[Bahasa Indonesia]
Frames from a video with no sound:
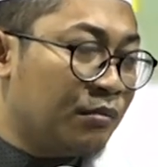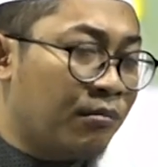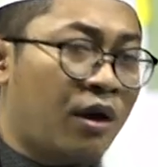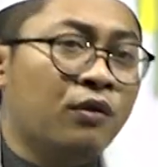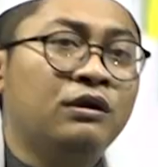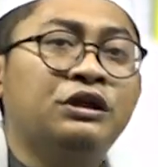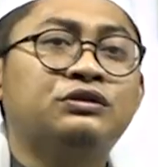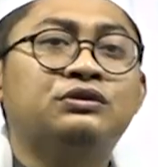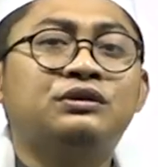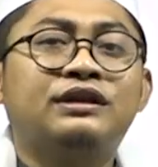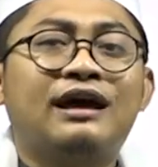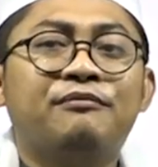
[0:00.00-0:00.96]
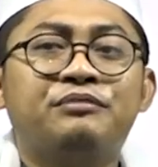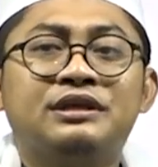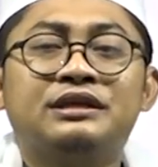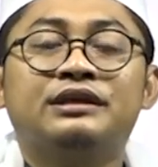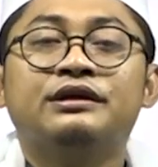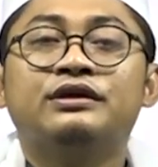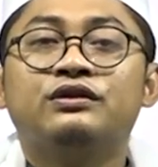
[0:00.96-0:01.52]
Maulidun
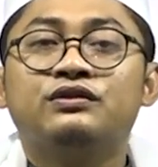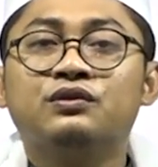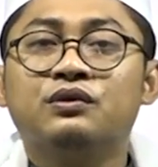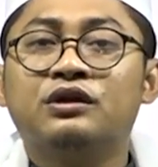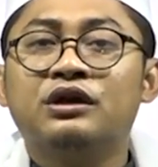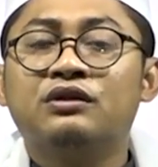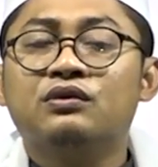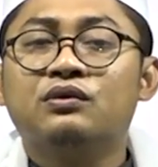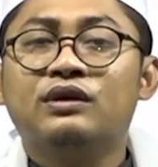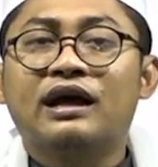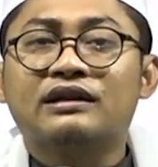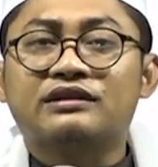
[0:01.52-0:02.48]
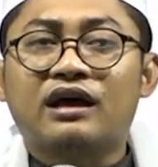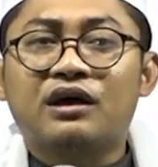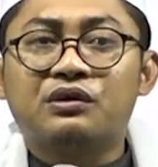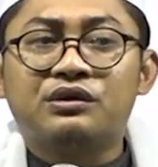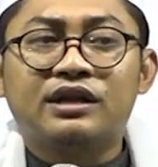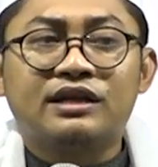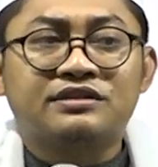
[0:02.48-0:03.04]
Nabi juga ulang
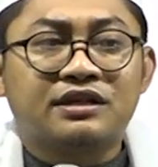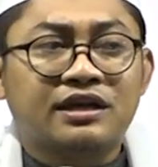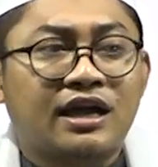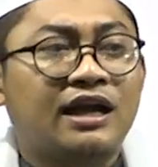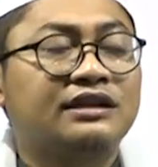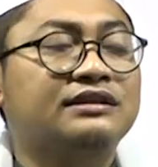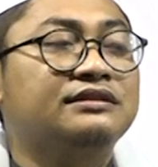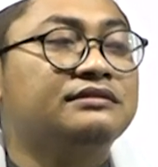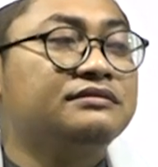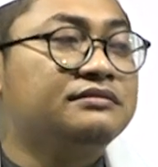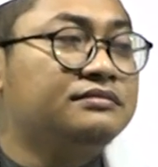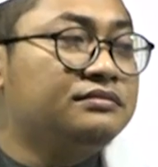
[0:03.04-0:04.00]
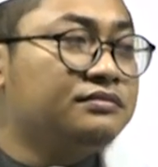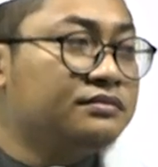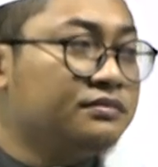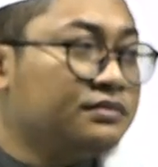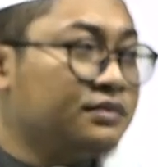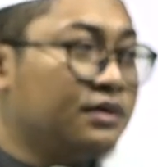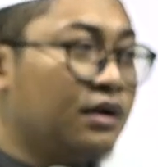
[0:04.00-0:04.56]
tahun na zakat.
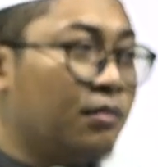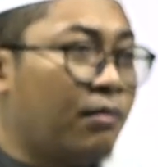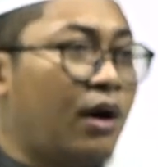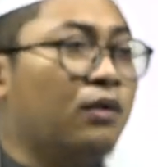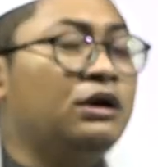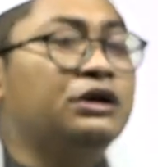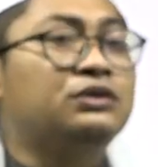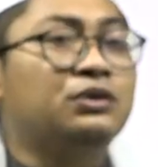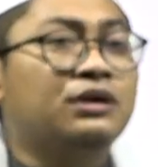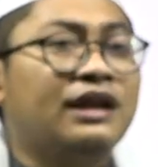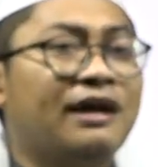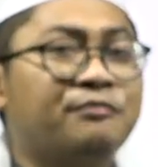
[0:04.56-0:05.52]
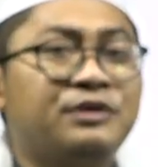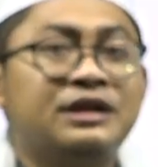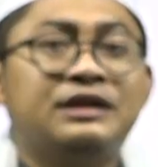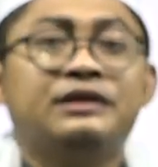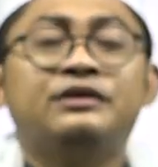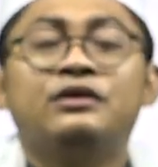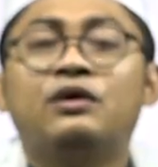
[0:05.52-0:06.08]
Maulidun
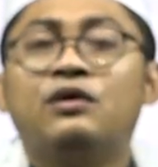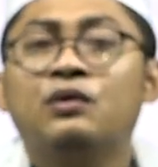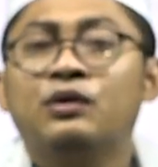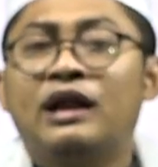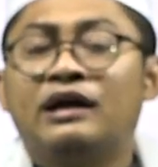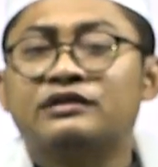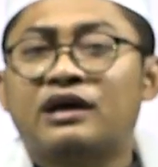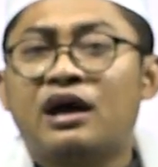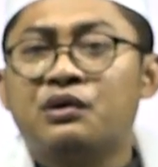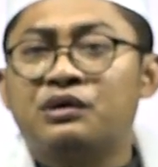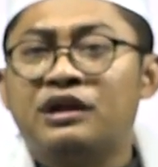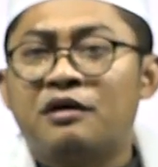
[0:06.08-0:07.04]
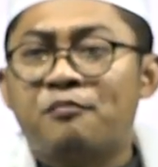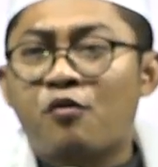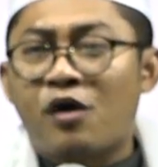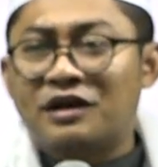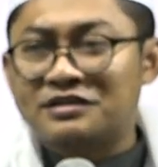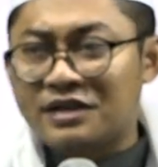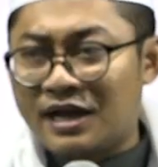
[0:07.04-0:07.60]
Nabi ulang tahun na
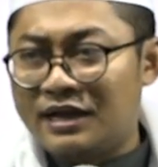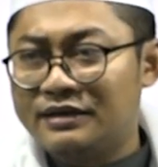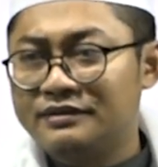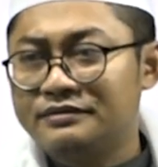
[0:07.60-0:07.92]
puasa.